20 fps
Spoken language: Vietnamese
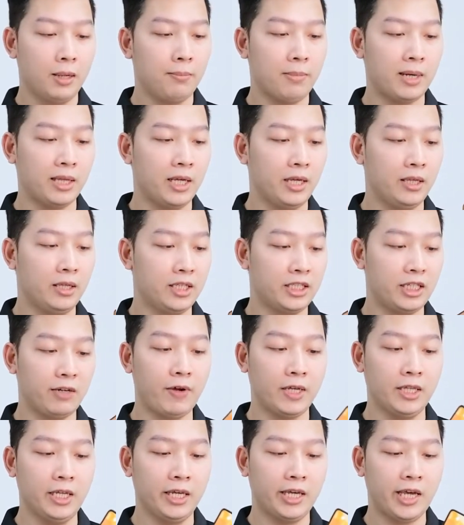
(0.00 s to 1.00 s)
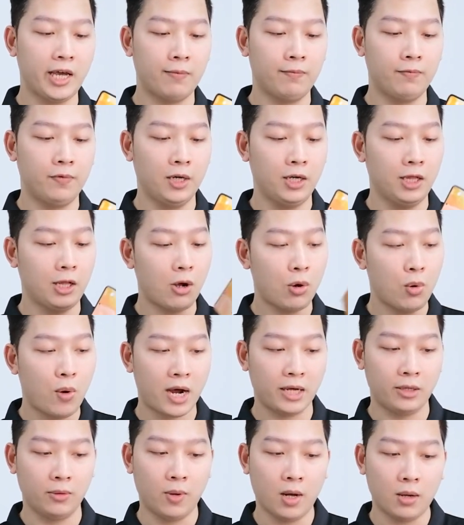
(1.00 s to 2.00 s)
màn hình thì sẽ phải đi kèm với loa
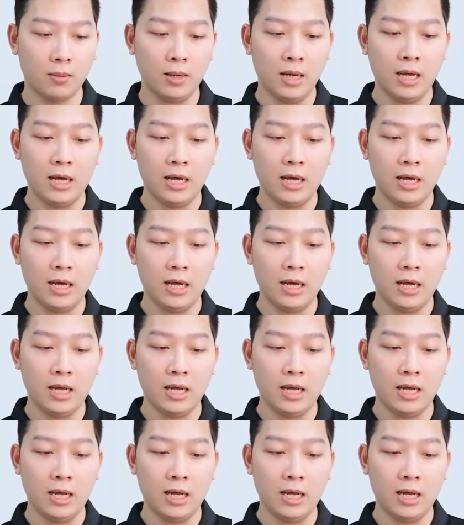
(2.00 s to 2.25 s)
ngoài đúng không?